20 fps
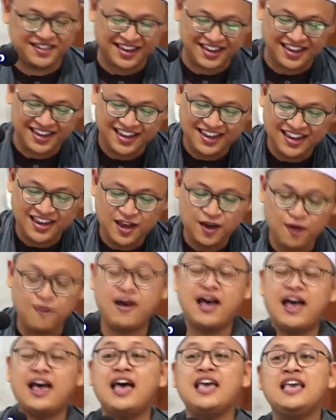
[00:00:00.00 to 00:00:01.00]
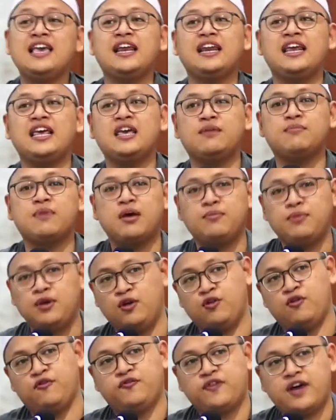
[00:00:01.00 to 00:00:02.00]
ya. Wa ghairihima
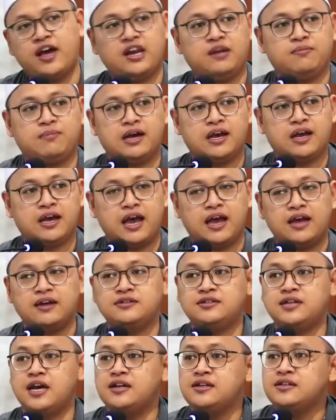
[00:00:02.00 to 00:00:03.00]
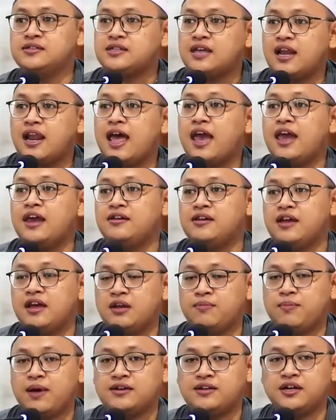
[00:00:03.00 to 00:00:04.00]
min kufari Makkah dan selain
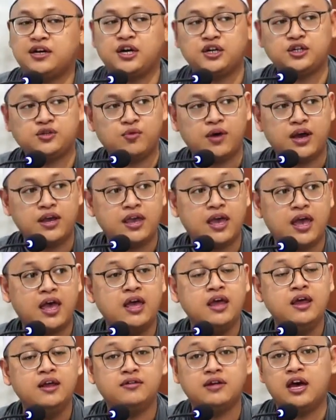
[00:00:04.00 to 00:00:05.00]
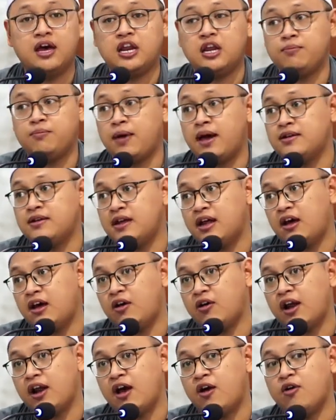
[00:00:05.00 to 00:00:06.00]
daripada keduanya
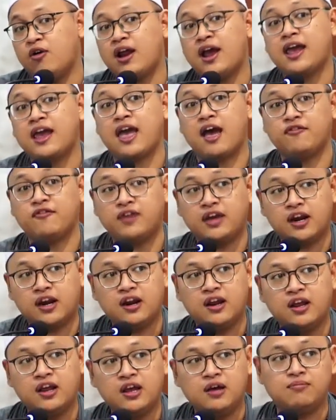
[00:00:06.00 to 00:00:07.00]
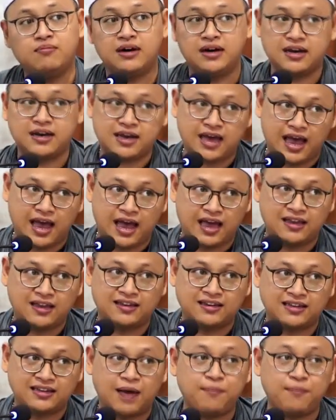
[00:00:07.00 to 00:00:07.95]
daripada orang-orang kafir Mekah.